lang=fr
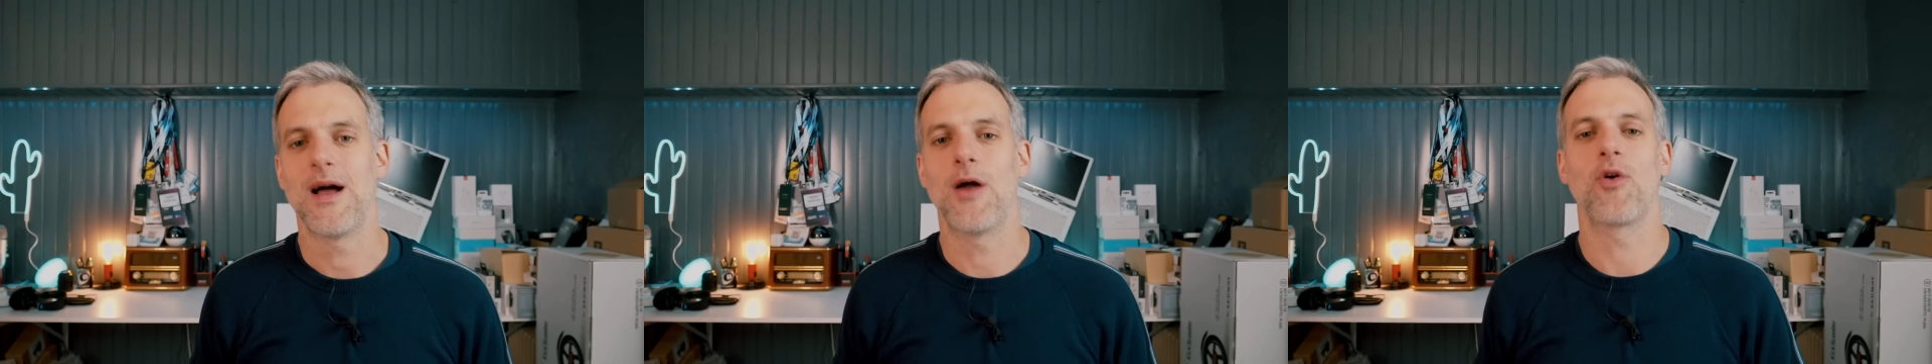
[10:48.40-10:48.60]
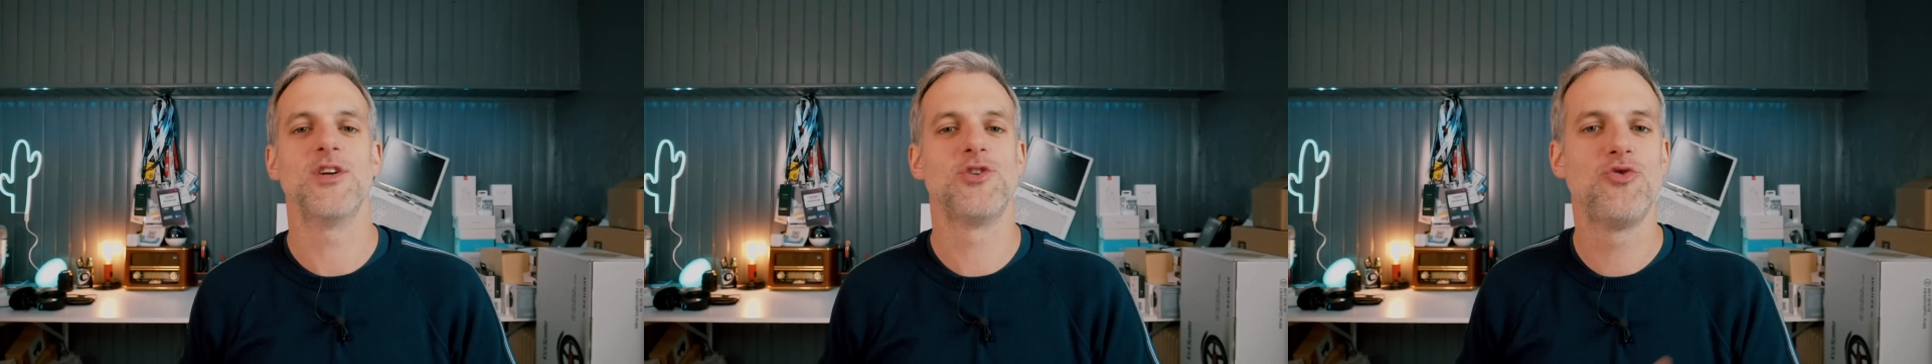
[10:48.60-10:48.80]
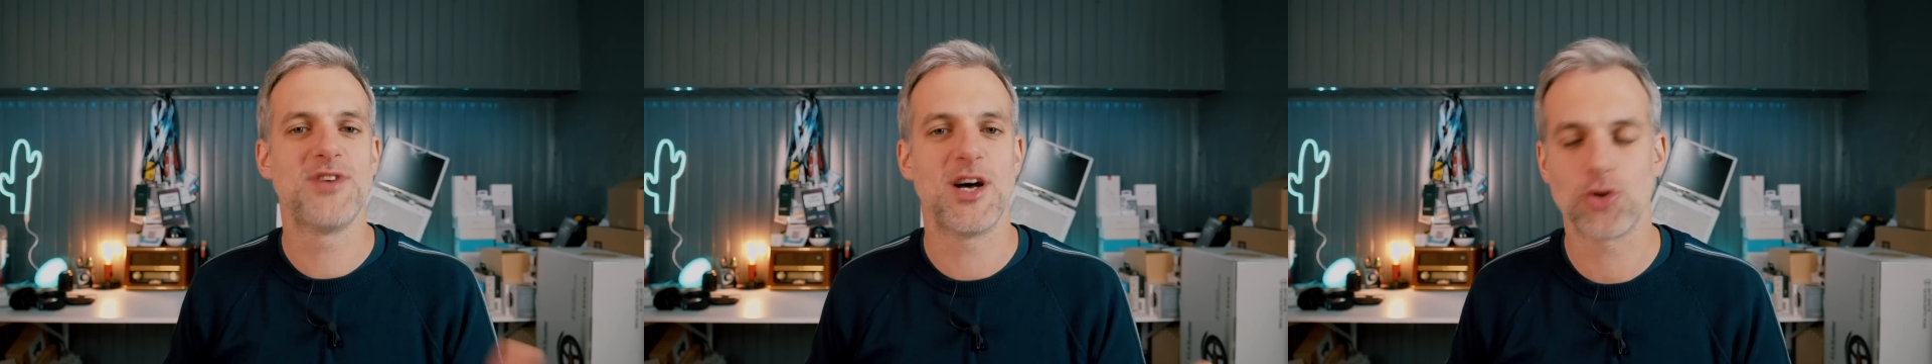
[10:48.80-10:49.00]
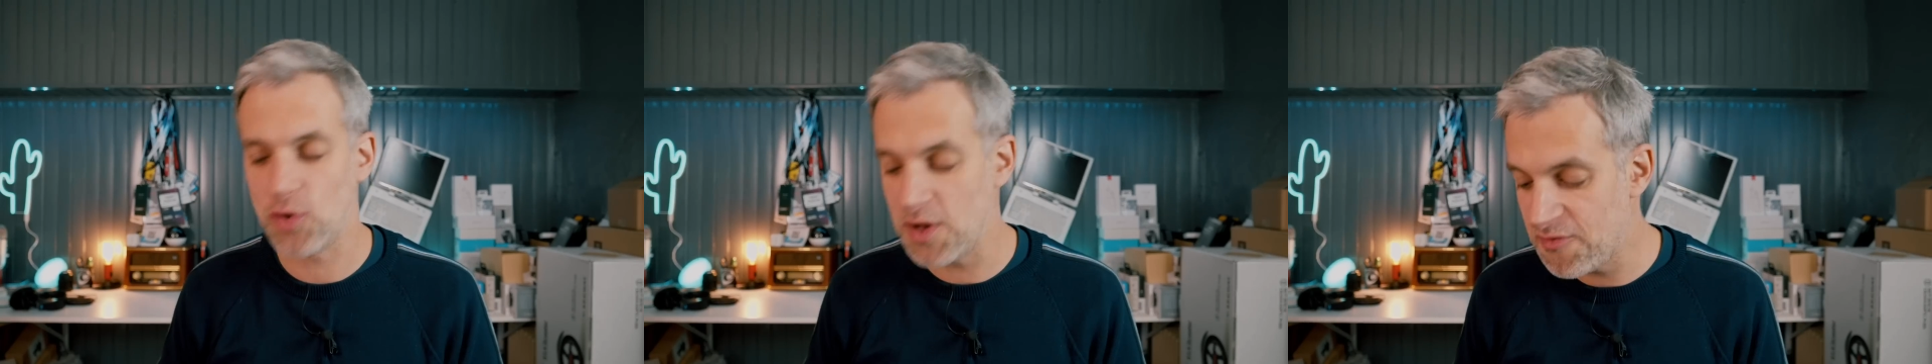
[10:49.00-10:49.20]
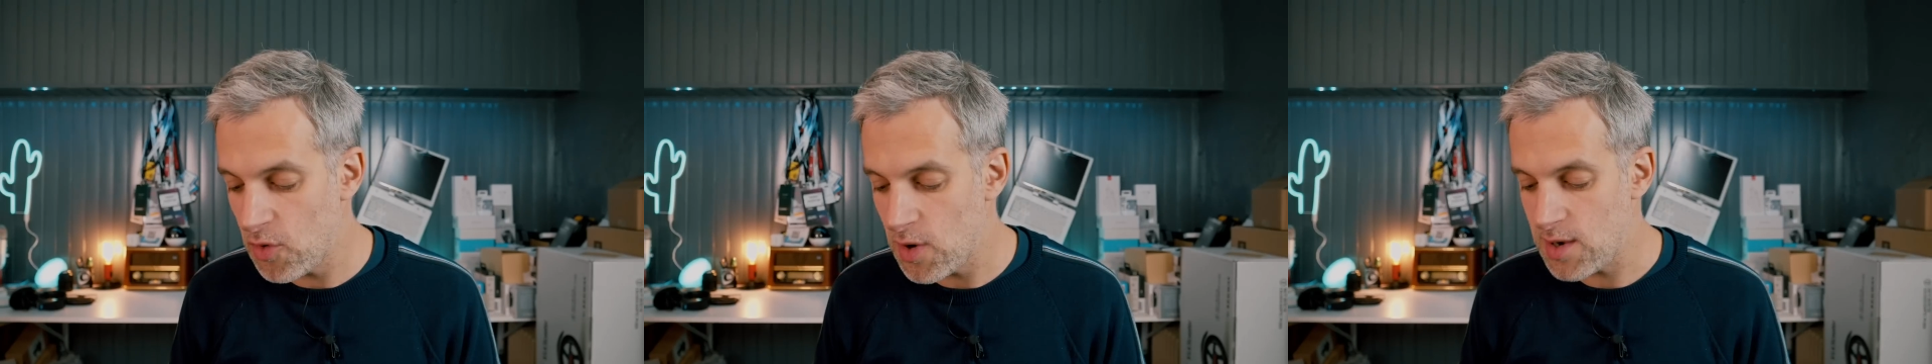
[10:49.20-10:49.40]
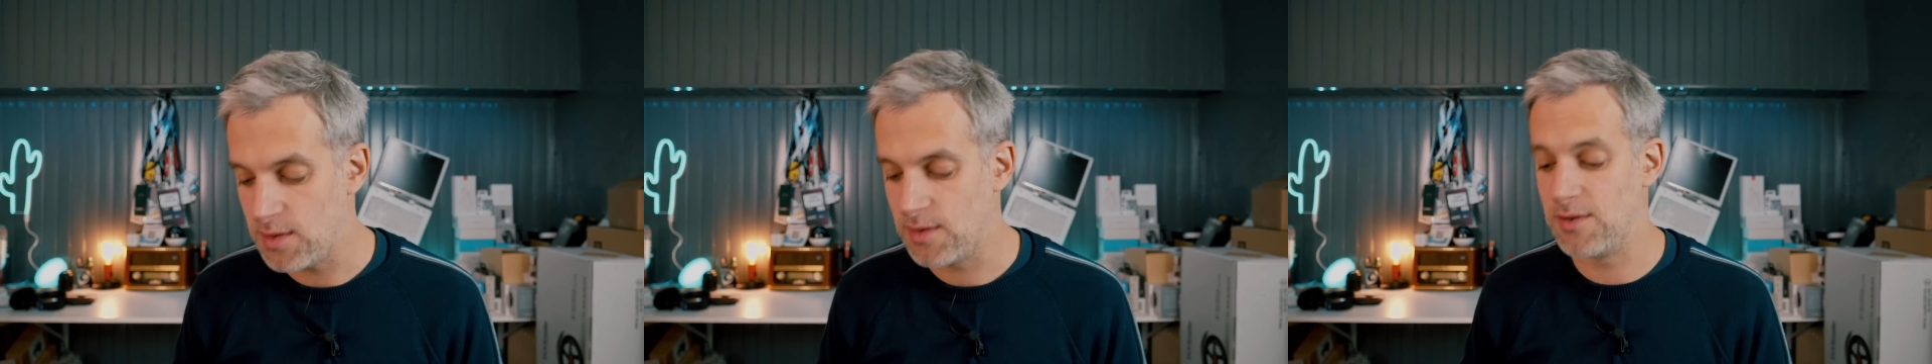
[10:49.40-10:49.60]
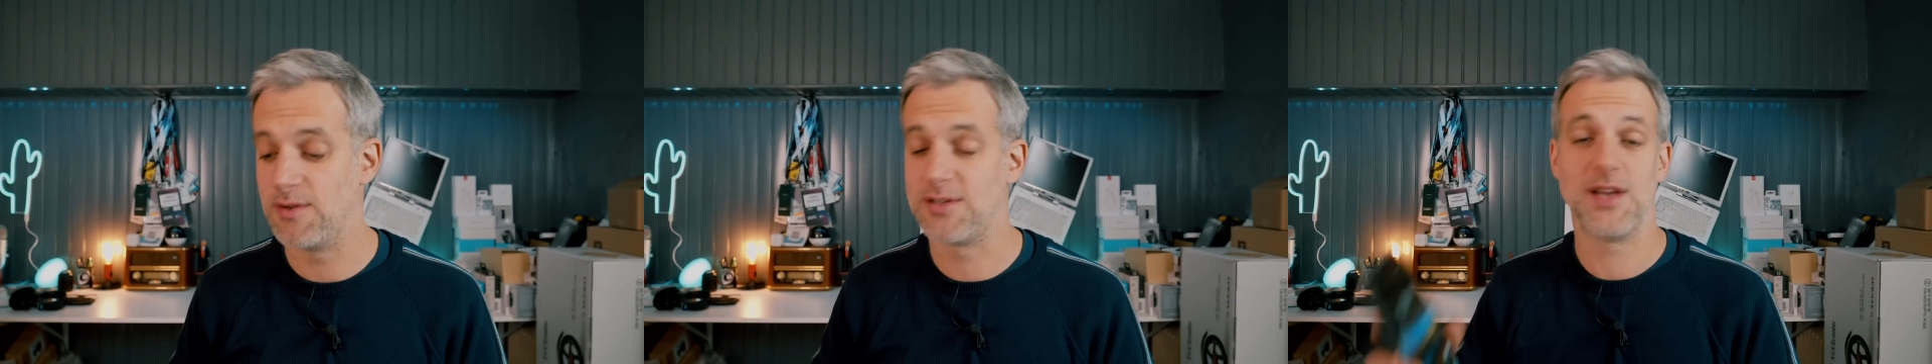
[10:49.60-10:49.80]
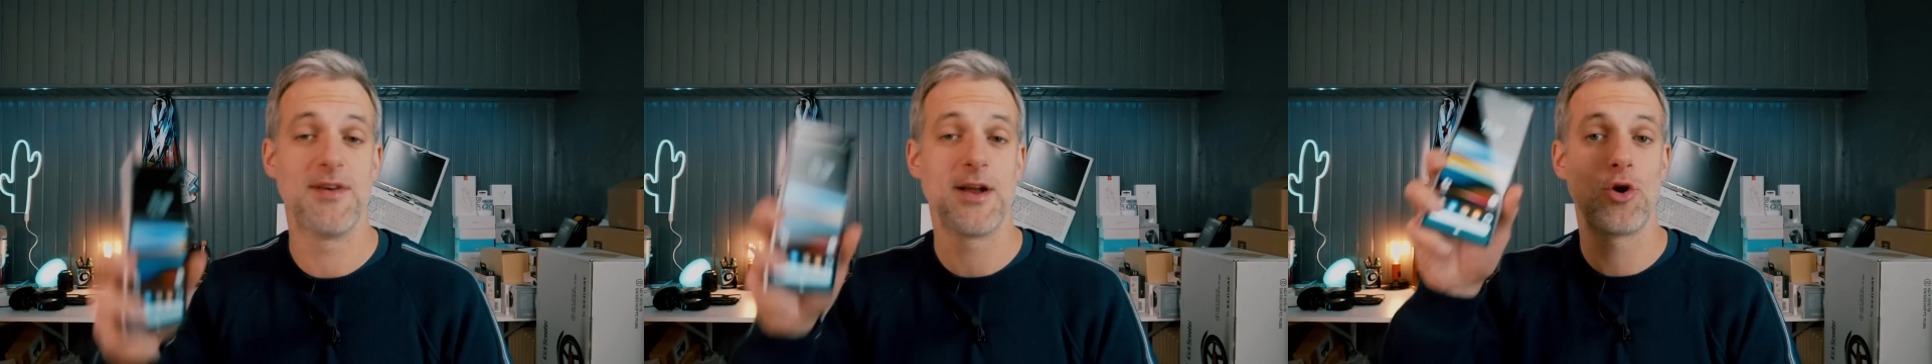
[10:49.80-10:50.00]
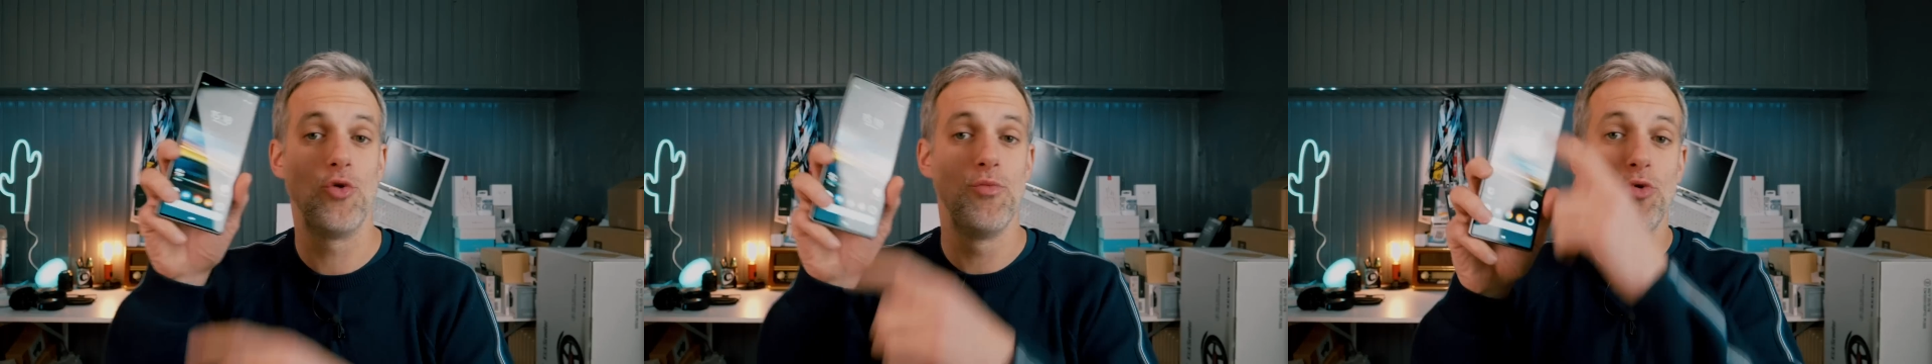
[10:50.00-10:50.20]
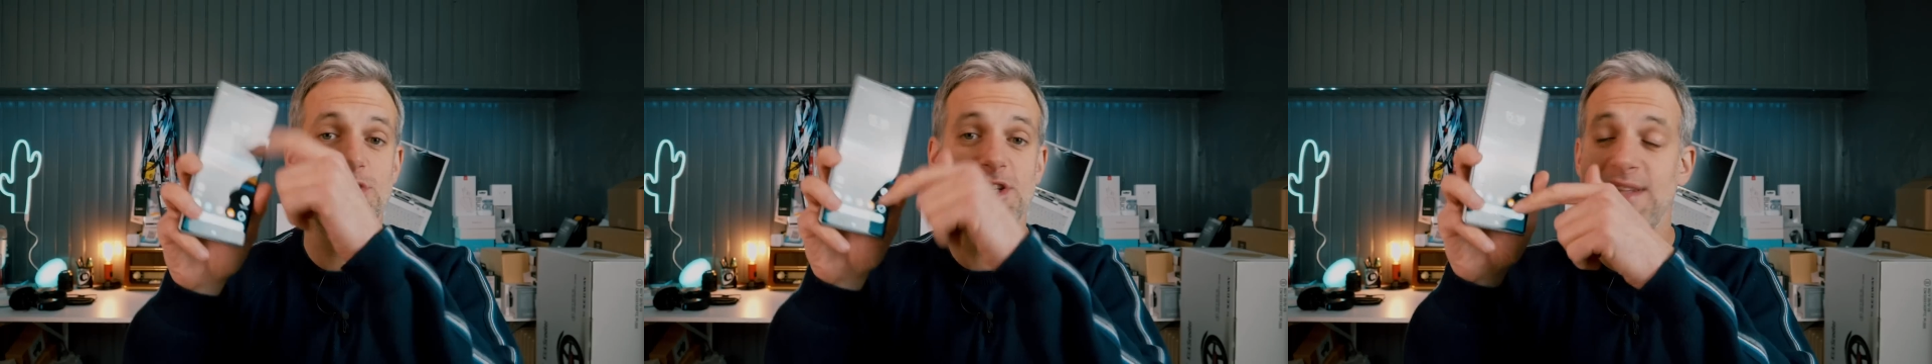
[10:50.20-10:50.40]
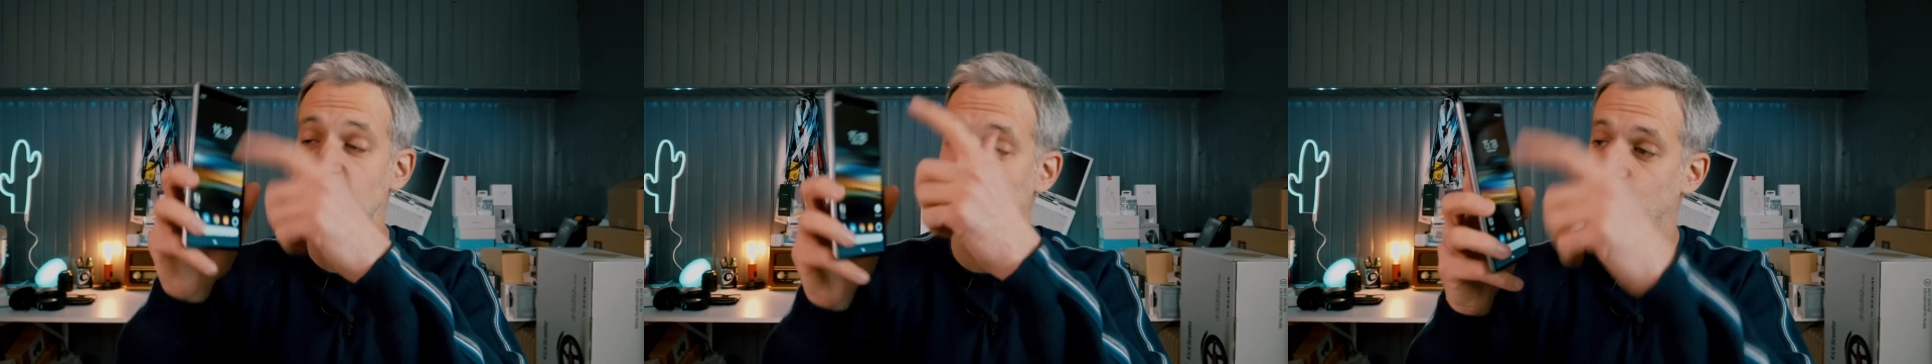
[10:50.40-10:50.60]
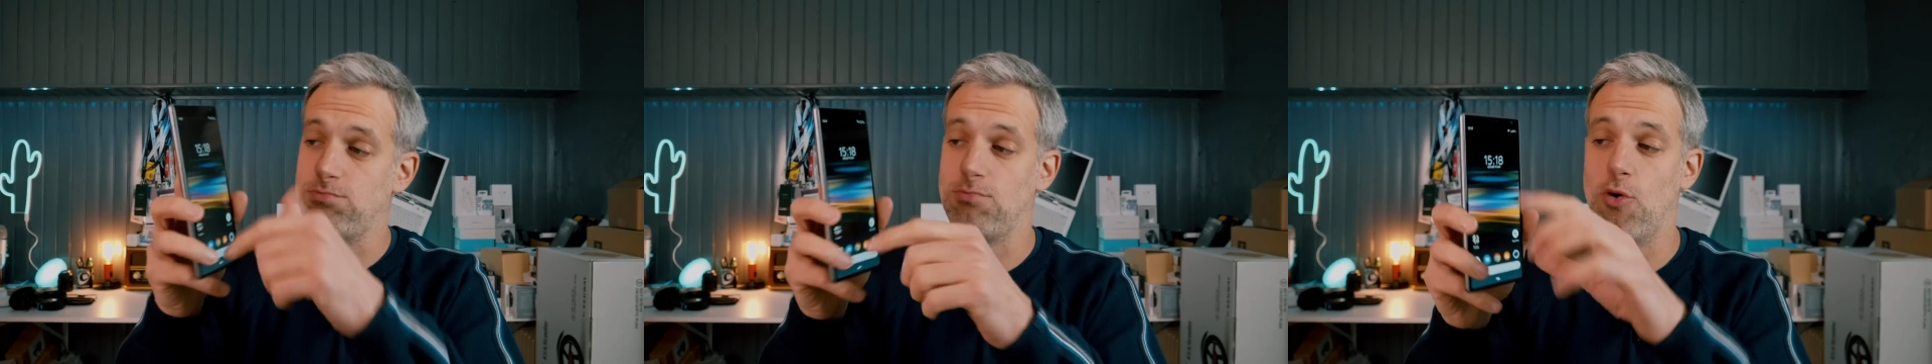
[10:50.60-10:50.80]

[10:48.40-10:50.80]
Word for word: Alors les usages on les voit, euh, ça va être le multitâche,